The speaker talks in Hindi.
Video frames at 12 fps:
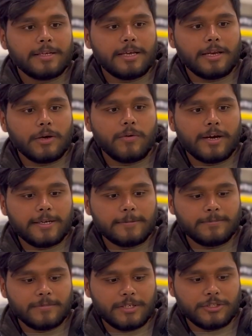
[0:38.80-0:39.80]
ये लगवाएं
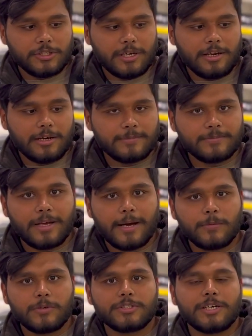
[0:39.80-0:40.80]
इंशाल्लाह
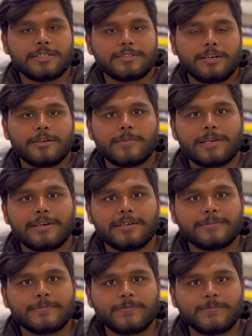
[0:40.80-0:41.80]
आपको अच्छा रिज़ल्ट
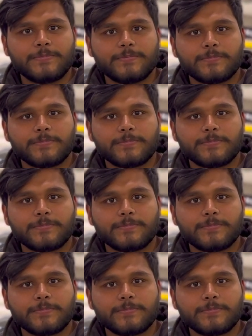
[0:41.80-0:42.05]
मिलेगा